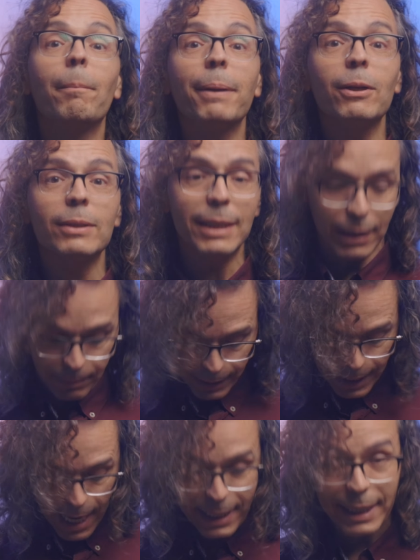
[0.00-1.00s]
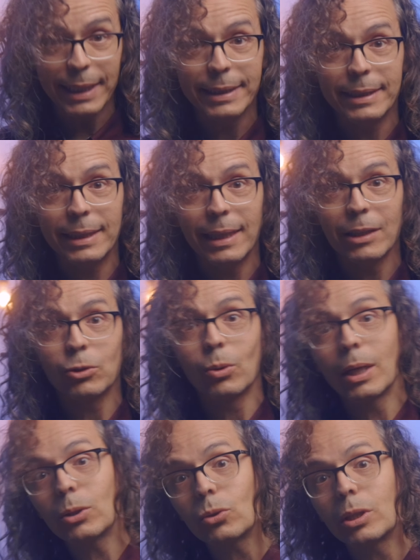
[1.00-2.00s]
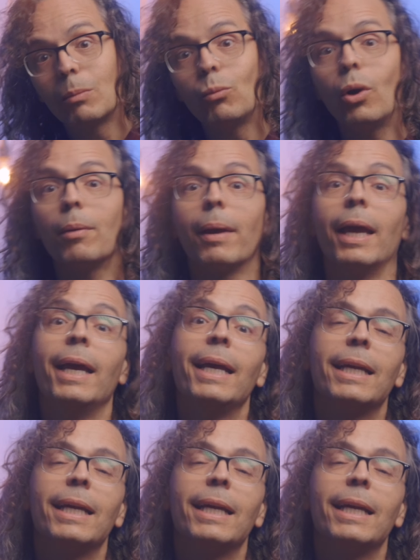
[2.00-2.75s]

pero sí es verdad que si el sujeto se mueve